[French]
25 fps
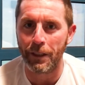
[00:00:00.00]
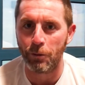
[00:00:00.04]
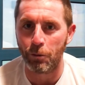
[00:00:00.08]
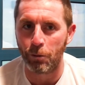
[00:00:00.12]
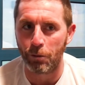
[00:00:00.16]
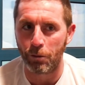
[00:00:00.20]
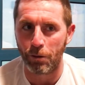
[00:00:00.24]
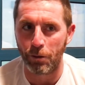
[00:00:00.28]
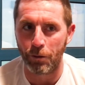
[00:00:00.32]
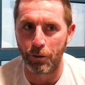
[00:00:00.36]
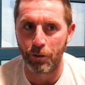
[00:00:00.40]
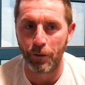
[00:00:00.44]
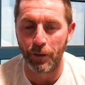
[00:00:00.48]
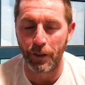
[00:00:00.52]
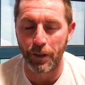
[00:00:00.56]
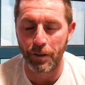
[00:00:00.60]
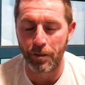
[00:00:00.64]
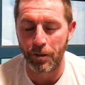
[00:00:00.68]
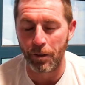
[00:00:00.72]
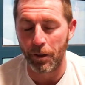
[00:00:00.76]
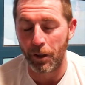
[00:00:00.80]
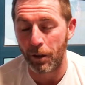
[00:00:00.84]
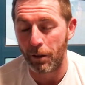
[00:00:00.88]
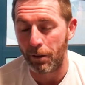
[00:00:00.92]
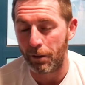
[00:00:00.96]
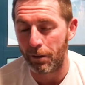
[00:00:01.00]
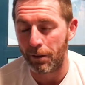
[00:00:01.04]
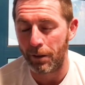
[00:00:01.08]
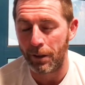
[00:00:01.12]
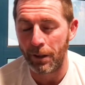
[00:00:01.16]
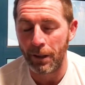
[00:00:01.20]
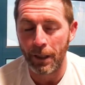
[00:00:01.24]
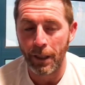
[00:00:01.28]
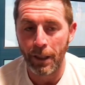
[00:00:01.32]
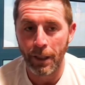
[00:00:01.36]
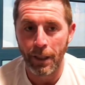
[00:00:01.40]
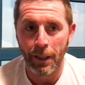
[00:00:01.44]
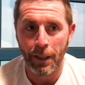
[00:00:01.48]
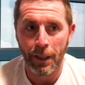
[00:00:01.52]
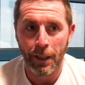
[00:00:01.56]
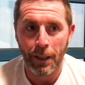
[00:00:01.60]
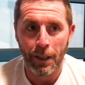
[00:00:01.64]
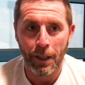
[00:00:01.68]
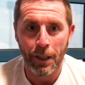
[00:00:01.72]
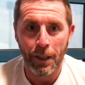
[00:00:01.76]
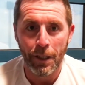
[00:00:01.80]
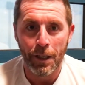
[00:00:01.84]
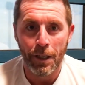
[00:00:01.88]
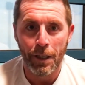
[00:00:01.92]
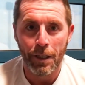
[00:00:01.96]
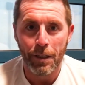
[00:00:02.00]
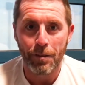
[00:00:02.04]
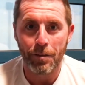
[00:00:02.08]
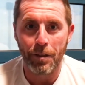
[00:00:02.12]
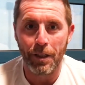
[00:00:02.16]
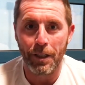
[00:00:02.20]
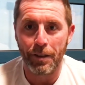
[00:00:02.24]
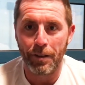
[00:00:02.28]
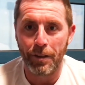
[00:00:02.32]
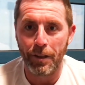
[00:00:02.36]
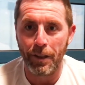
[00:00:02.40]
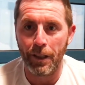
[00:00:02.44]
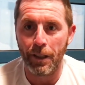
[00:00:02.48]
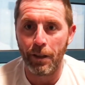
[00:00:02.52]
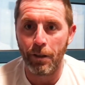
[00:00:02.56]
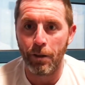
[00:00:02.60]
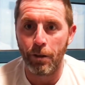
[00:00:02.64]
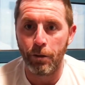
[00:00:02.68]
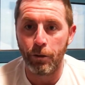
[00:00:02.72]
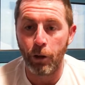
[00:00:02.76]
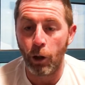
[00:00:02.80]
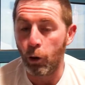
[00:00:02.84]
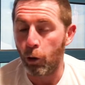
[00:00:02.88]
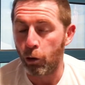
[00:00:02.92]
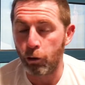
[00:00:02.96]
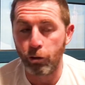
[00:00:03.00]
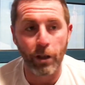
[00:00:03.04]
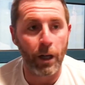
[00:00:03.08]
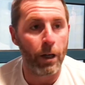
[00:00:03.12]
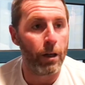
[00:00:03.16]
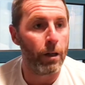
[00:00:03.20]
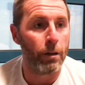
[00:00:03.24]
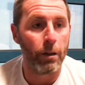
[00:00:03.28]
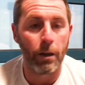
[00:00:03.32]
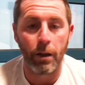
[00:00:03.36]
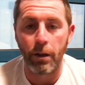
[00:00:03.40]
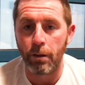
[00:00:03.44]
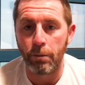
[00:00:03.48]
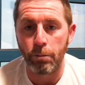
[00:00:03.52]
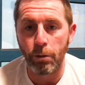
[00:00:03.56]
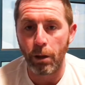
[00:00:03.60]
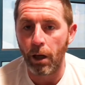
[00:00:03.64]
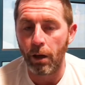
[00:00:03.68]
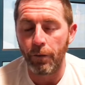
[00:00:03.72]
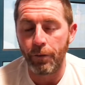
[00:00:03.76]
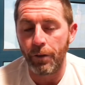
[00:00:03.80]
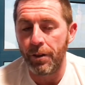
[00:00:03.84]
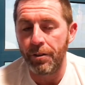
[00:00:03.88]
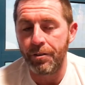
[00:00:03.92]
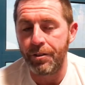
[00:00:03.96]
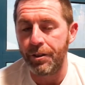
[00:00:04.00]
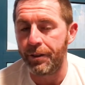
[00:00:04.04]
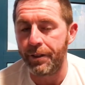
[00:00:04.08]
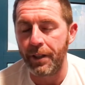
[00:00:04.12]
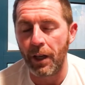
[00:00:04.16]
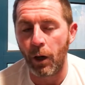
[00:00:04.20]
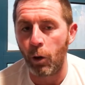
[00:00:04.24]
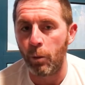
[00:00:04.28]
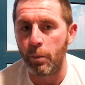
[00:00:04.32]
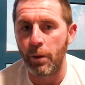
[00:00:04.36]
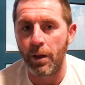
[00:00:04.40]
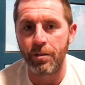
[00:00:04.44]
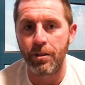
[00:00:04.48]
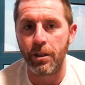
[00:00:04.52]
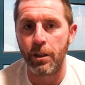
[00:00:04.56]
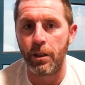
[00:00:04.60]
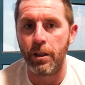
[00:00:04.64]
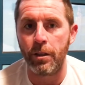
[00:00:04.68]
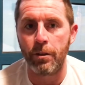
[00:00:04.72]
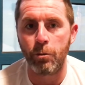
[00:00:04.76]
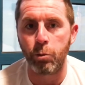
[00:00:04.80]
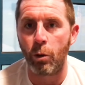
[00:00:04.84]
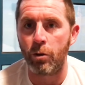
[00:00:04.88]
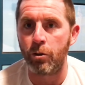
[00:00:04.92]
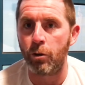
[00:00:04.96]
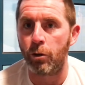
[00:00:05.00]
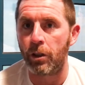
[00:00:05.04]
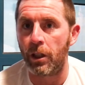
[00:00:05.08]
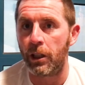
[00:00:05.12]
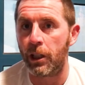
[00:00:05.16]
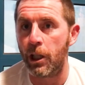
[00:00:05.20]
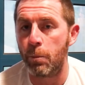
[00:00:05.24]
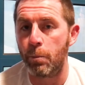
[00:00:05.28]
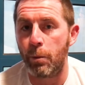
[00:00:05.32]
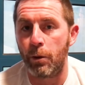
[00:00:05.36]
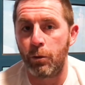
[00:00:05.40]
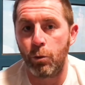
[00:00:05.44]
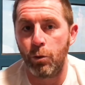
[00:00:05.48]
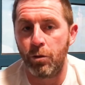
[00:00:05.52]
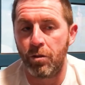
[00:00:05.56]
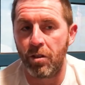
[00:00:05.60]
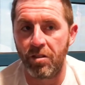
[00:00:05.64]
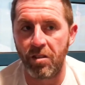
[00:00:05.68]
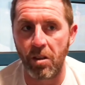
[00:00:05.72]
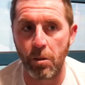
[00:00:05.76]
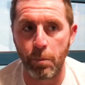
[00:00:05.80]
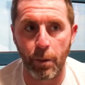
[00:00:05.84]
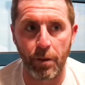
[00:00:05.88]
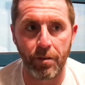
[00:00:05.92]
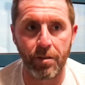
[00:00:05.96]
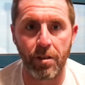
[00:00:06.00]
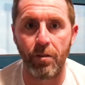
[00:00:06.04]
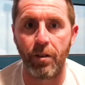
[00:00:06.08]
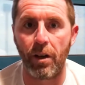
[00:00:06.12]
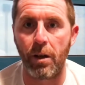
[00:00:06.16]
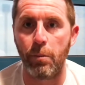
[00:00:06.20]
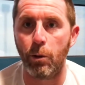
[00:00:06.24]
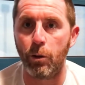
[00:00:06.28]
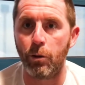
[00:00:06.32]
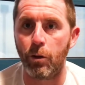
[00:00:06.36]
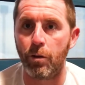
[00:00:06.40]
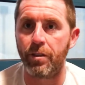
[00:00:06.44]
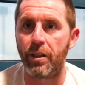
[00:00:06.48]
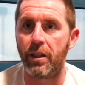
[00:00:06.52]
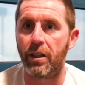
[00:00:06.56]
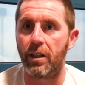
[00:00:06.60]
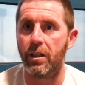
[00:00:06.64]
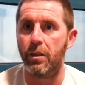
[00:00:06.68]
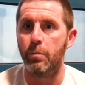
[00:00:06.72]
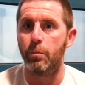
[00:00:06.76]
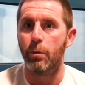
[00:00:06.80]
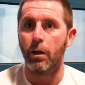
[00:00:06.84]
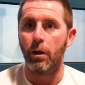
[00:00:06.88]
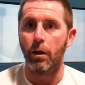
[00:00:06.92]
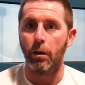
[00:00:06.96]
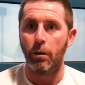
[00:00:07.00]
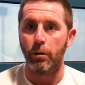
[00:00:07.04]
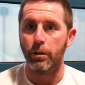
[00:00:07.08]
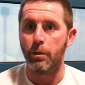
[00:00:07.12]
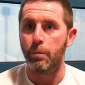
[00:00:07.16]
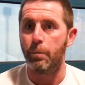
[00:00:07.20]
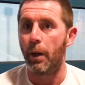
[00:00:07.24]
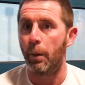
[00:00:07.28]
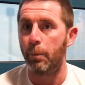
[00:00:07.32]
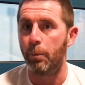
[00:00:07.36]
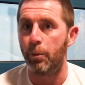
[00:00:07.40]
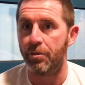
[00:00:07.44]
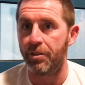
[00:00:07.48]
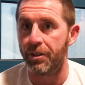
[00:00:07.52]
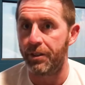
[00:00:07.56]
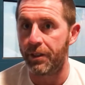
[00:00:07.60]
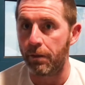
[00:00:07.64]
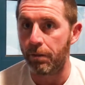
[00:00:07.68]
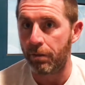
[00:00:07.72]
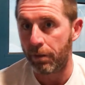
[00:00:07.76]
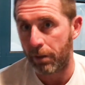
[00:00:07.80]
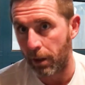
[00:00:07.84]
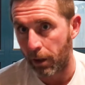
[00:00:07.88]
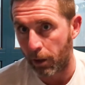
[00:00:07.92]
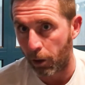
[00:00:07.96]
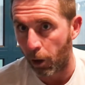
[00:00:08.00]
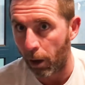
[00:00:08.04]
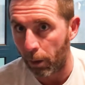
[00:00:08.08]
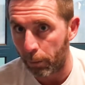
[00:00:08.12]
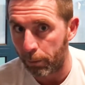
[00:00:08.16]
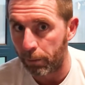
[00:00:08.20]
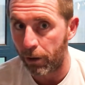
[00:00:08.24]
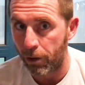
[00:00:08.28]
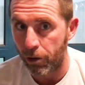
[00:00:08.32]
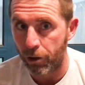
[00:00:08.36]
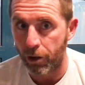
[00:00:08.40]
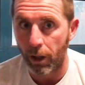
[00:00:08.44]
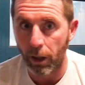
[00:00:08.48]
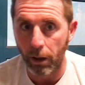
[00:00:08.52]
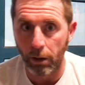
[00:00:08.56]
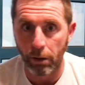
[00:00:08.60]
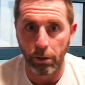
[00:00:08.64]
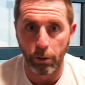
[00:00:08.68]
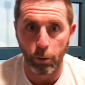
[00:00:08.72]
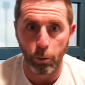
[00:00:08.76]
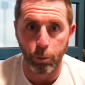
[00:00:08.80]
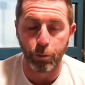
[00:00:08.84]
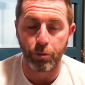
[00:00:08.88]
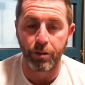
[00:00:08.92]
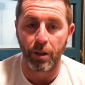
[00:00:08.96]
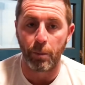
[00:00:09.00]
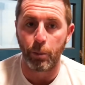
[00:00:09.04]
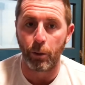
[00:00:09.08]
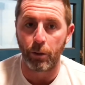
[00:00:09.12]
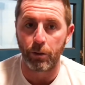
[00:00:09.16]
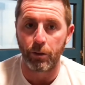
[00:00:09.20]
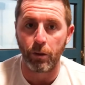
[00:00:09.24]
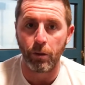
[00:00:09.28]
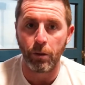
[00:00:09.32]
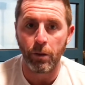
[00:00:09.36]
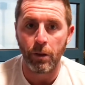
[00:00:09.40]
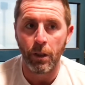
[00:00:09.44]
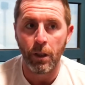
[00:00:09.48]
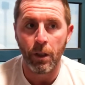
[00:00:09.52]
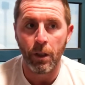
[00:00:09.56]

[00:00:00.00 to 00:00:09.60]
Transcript: Donc, euh, c'est vrai que c'est. Euh, ça a été, d'ailleurs, je tiens à, voilà, féliciter, à remercier les trois autres équipes parce que ça s'est passé vraiment dans un climat hyper positif, ce qui est quand même déjà le plus important.